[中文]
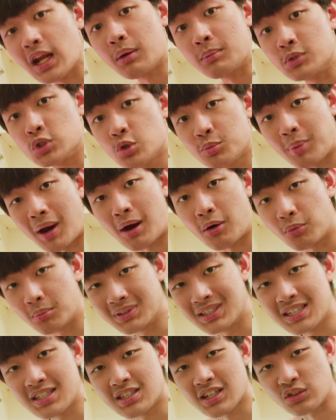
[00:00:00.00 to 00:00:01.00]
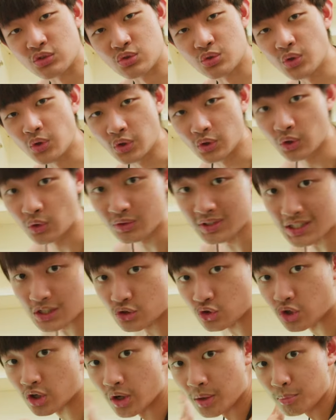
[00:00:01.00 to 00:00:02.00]
那我们就把我们地上所有的东西
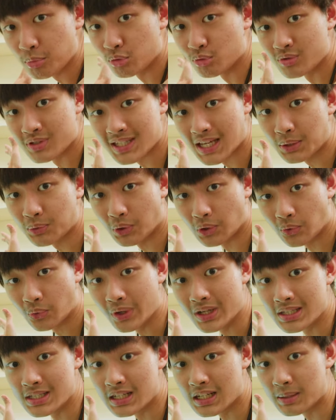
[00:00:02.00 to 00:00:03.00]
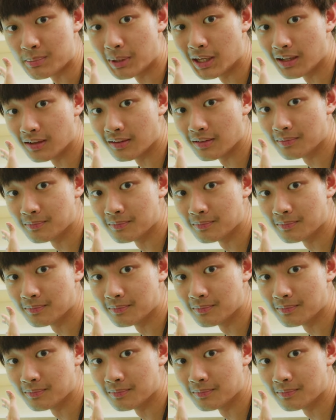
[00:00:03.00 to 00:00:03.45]
全部塞回柜子里面。